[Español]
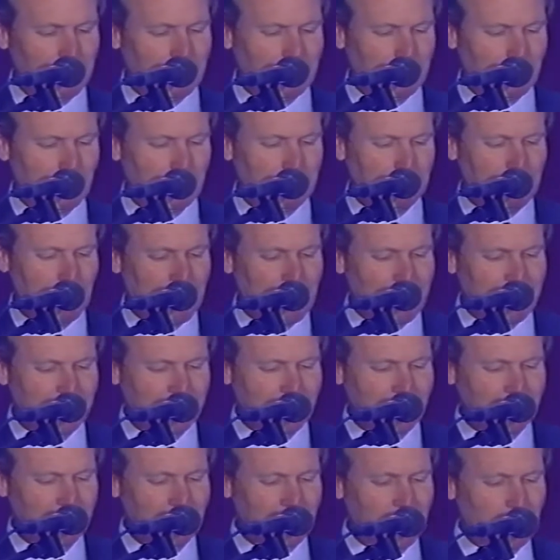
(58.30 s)
nuestros
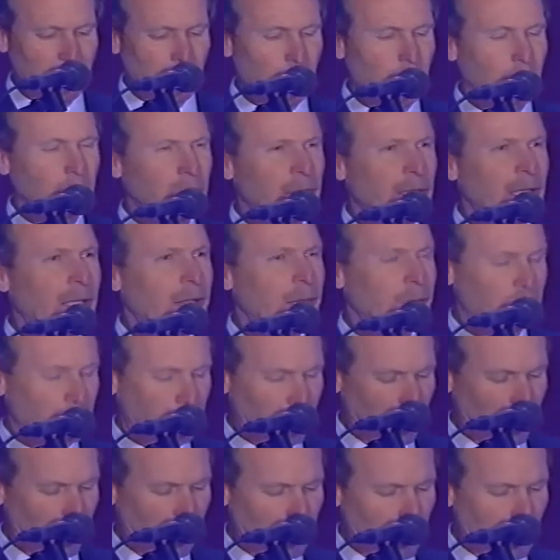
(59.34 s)
países en el
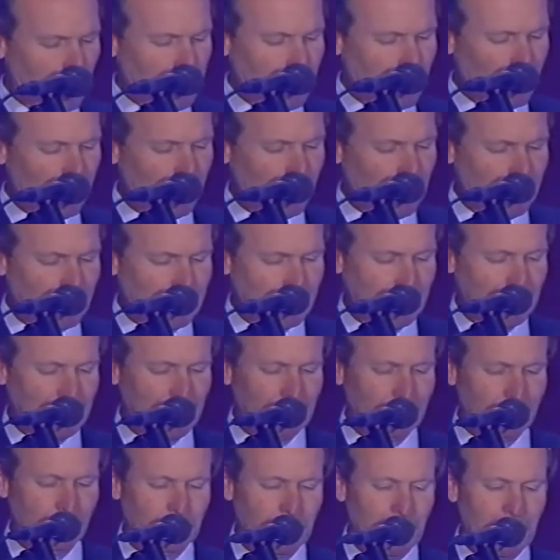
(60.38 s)
contexto económico
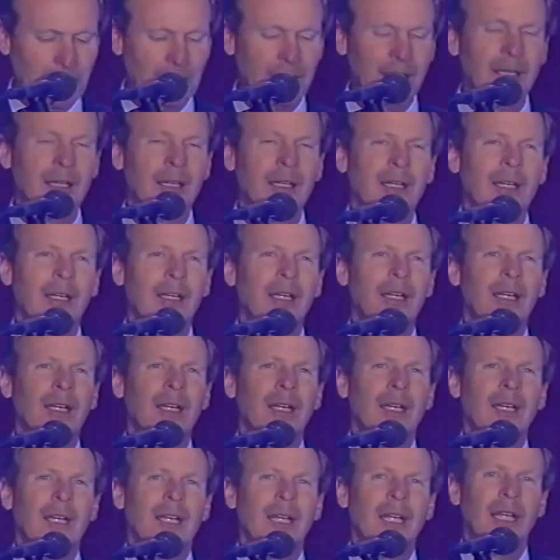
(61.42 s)
internacional,
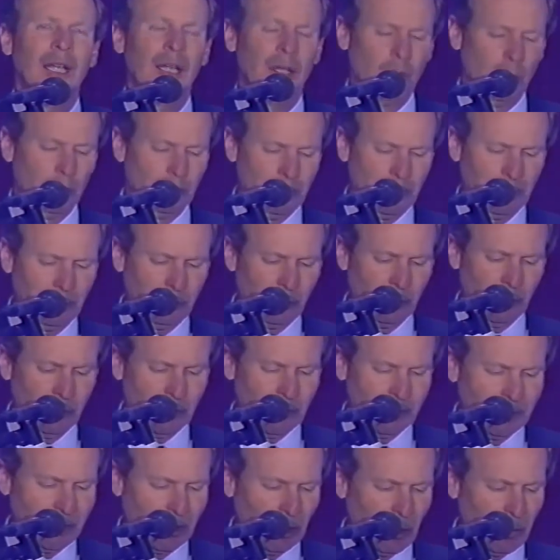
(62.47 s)
en
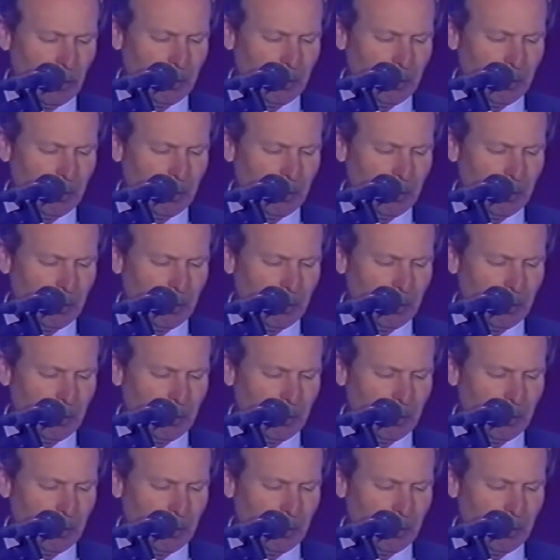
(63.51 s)
condiciones de